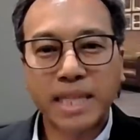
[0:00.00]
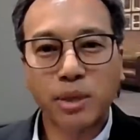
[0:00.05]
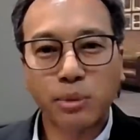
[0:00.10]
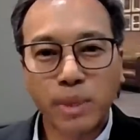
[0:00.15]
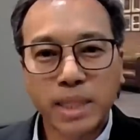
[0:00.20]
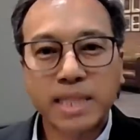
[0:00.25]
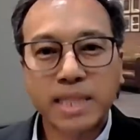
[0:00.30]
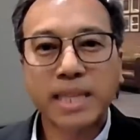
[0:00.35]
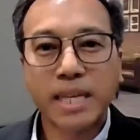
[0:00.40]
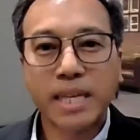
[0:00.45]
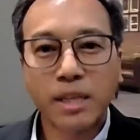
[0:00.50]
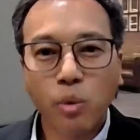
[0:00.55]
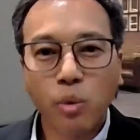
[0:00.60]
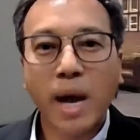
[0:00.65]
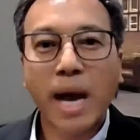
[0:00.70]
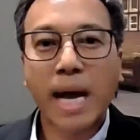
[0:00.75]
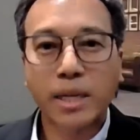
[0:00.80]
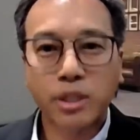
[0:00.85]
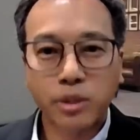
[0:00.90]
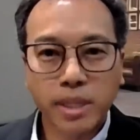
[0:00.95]
อาจจะ risky ก
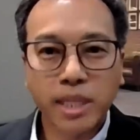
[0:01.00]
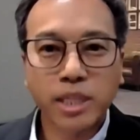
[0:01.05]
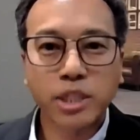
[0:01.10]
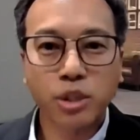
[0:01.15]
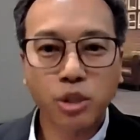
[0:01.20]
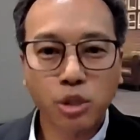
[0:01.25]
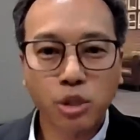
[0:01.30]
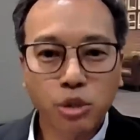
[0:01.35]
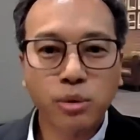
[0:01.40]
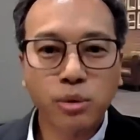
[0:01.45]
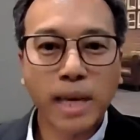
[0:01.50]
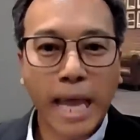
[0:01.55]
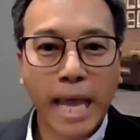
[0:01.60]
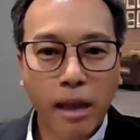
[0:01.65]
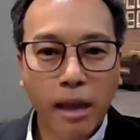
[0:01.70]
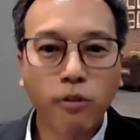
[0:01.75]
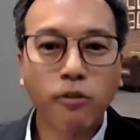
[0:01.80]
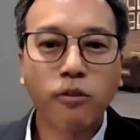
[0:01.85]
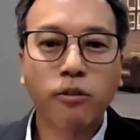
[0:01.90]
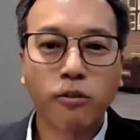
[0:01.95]
ว่า traditional อยู่
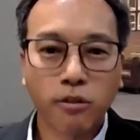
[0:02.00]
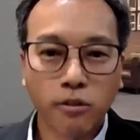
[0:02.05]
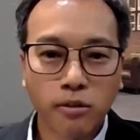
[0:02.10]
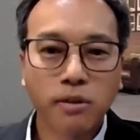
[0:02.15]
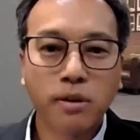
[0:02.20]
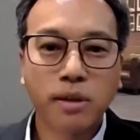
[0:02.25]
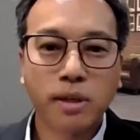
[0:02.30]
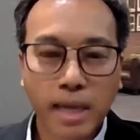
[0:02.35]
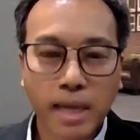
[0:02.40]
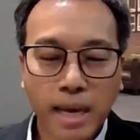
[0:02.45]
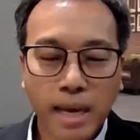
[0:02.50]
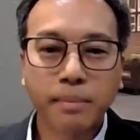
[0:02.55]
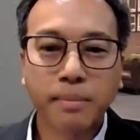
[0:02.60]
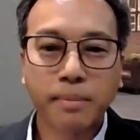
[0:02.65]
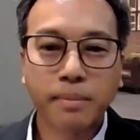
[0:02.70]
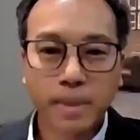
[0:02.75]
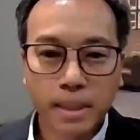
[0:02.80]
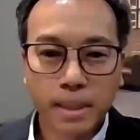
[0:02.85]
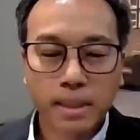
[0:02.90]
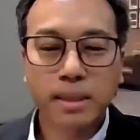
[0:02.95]
แล้วครับ
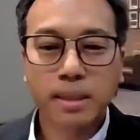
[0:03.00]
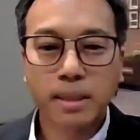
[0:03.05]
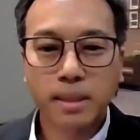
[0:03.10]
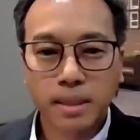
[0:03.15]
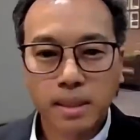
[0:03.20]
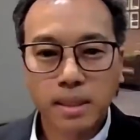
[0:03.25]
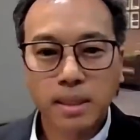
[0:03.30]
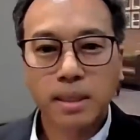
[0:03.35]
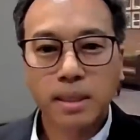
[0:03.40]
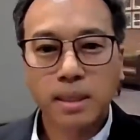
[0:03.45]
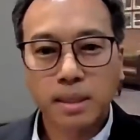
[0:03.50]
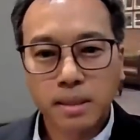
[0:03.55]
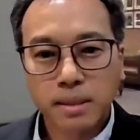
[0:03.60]
ค่ะ